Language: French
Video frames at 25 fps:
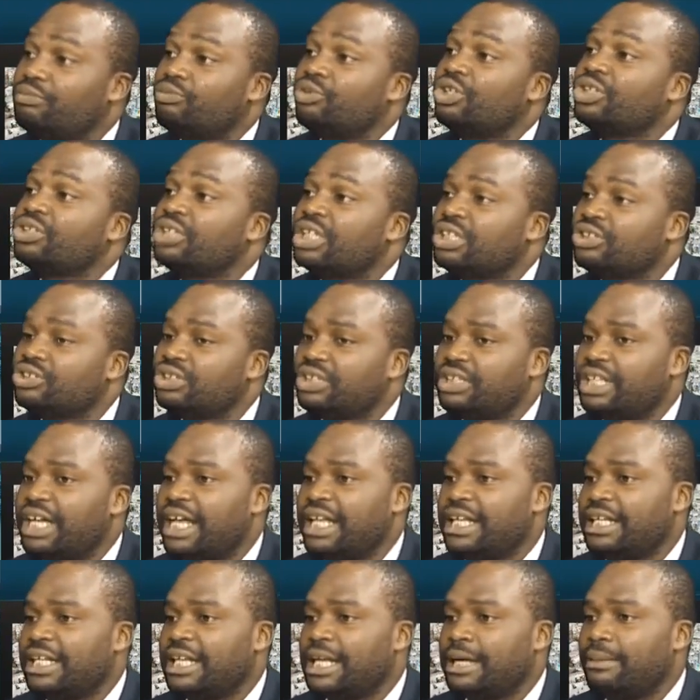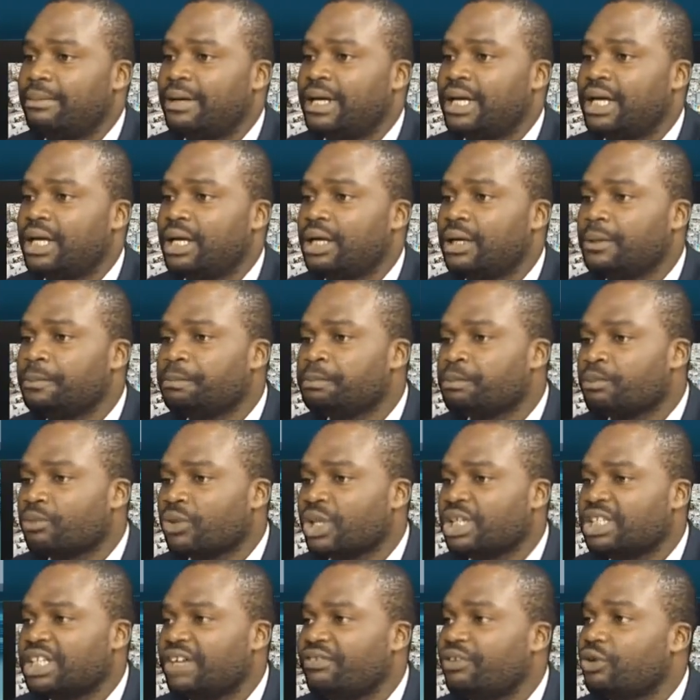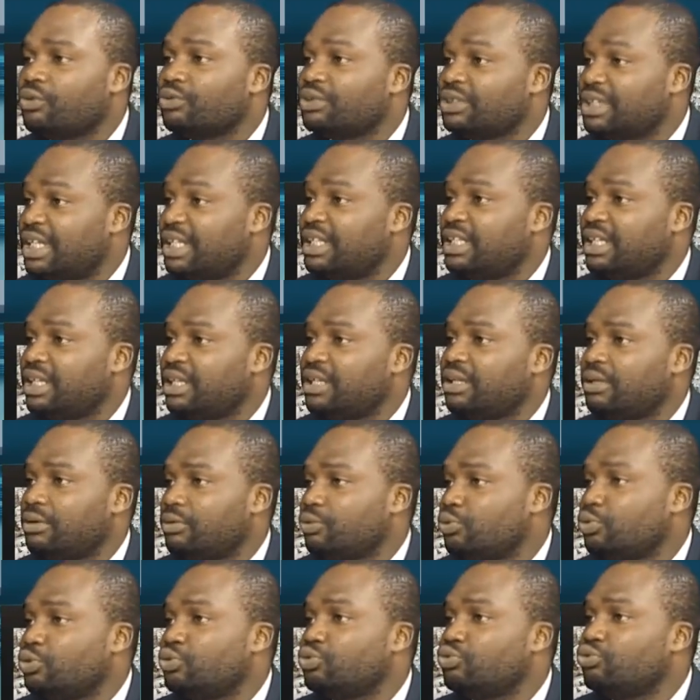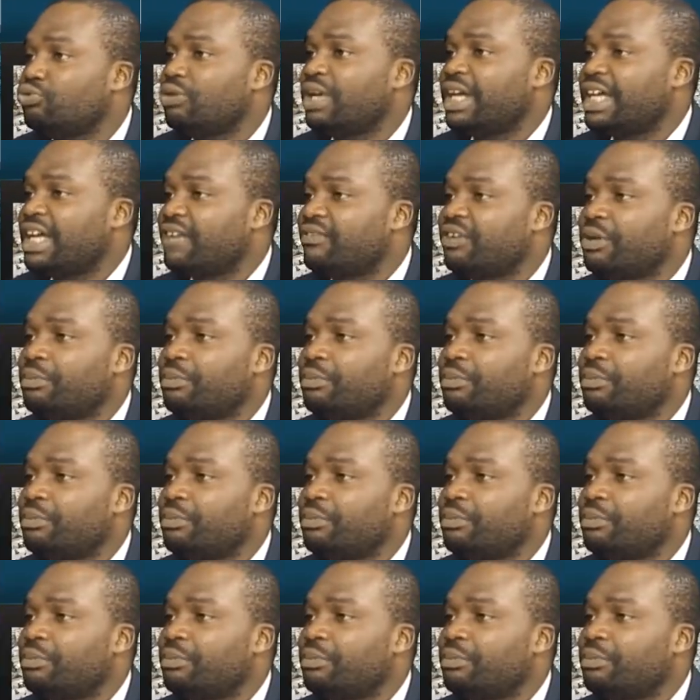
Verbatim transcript: Moi, quand j'étais allé là-bas, j'avais constaté le jour-là, il y avait